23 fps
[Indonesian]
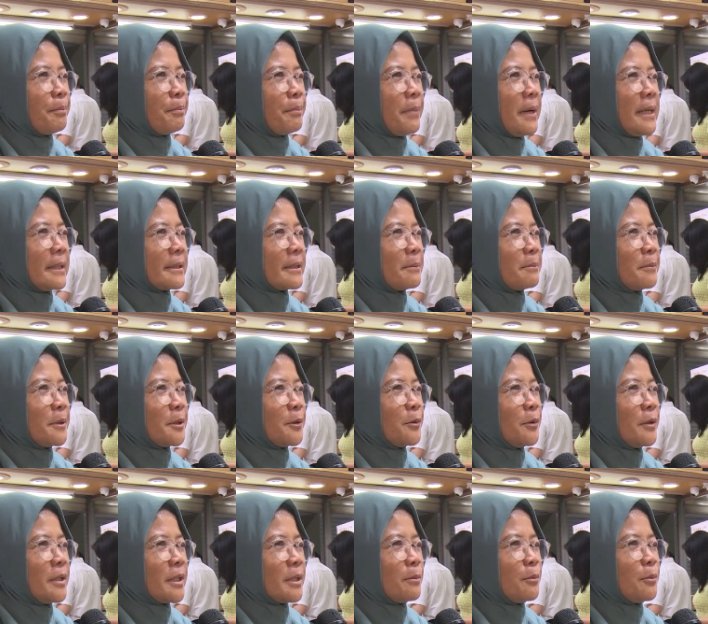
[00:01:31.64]
apa
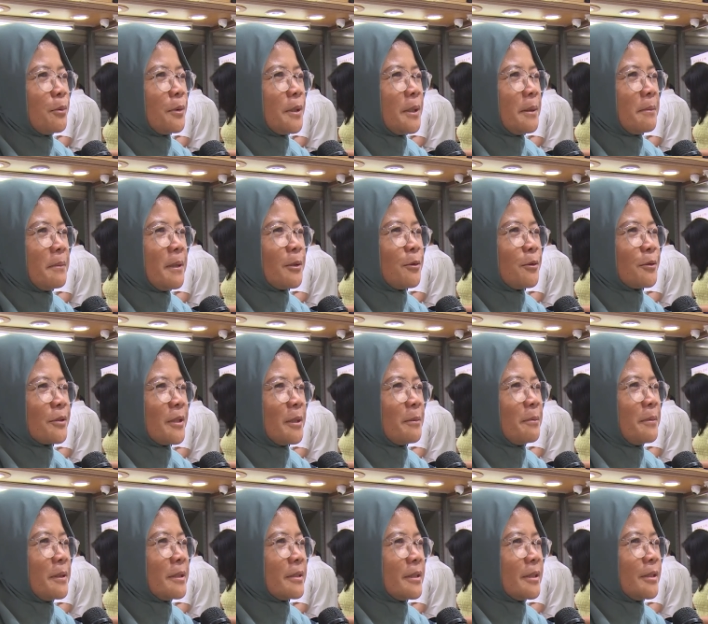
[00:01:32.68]
2005 dulu saya
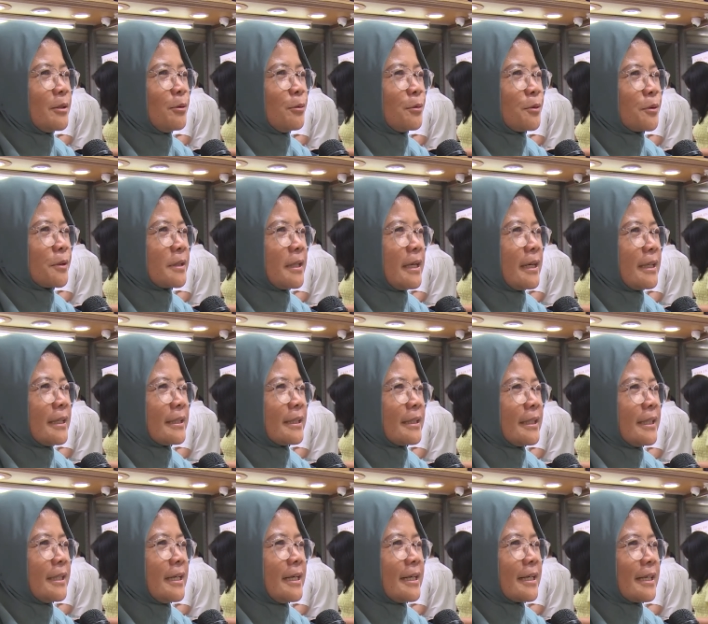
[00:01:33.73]
beli sejuta
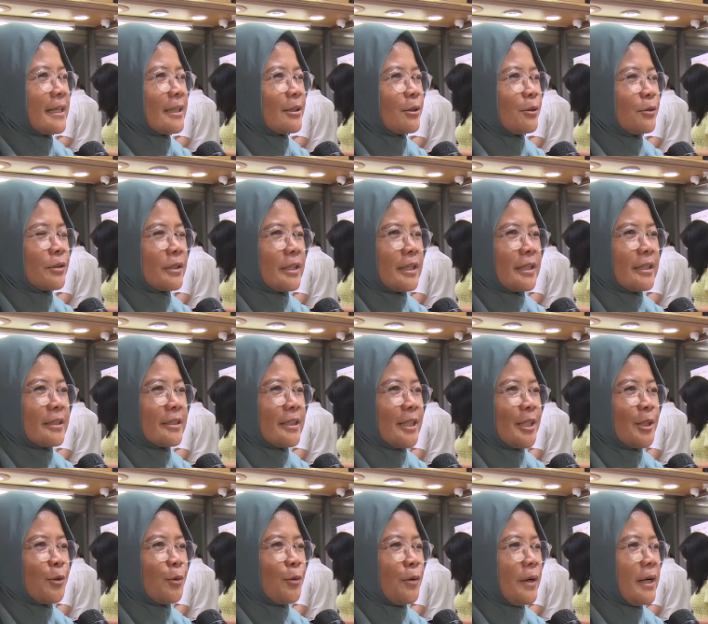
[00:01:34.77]
300 sekarang
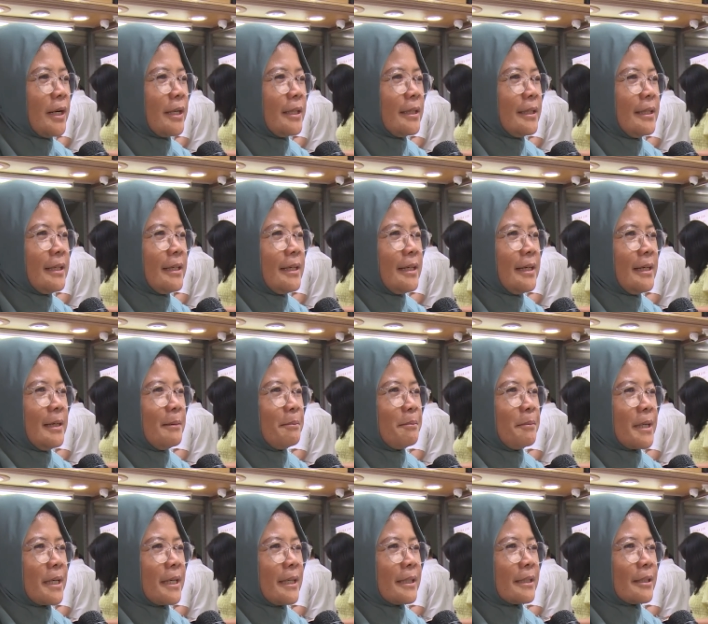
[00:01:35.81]
saya jual
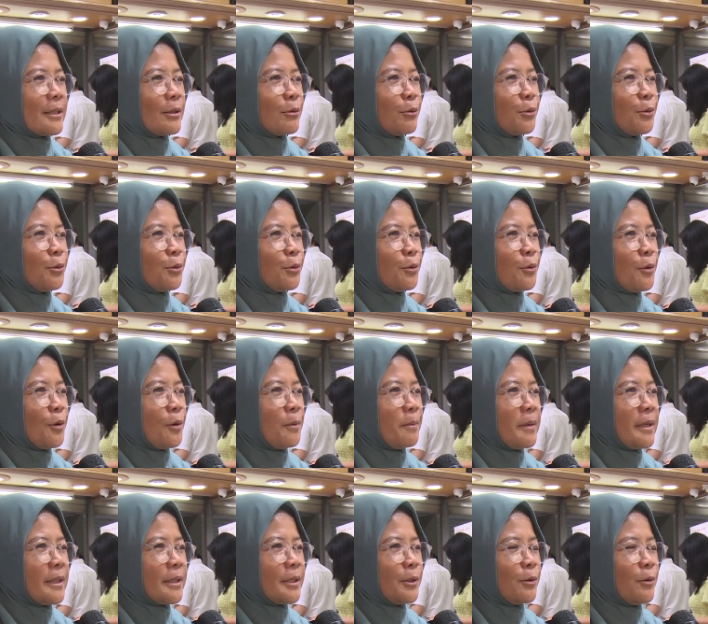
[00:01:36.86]
berat 7,25
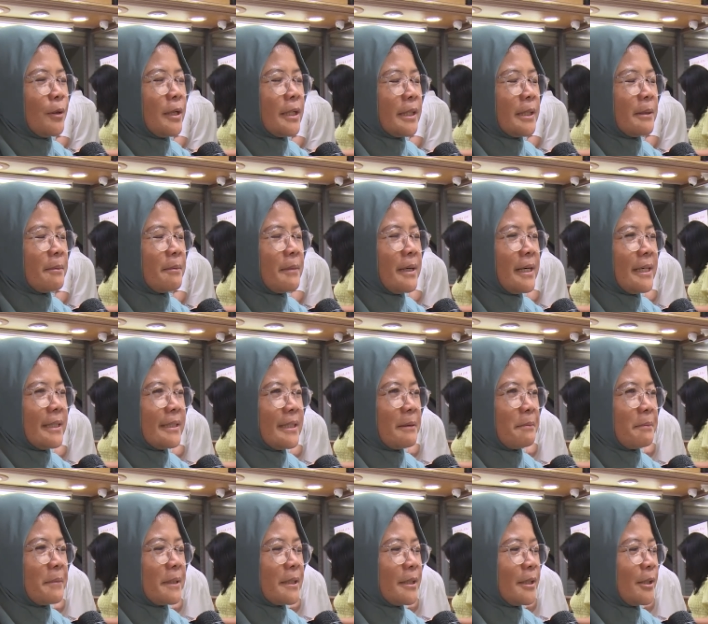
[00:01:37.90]

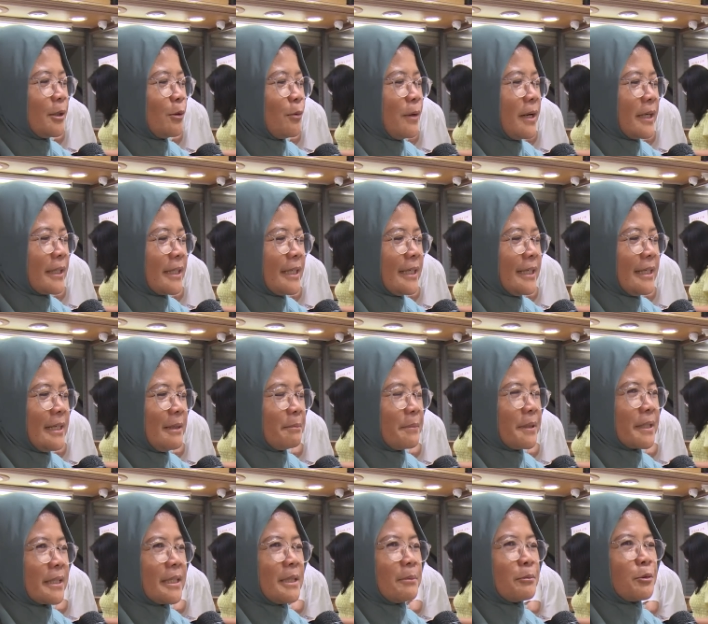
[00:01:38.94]
dapat uangnya
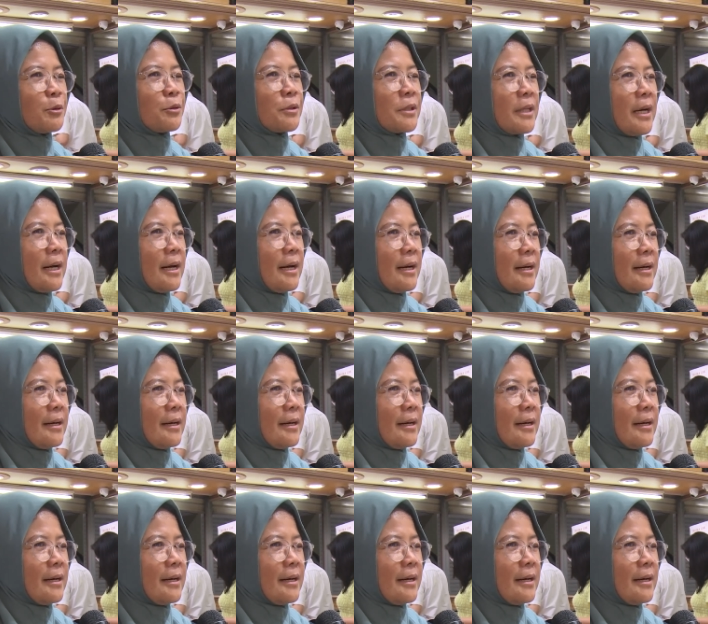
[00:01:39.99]
hampir 6 juta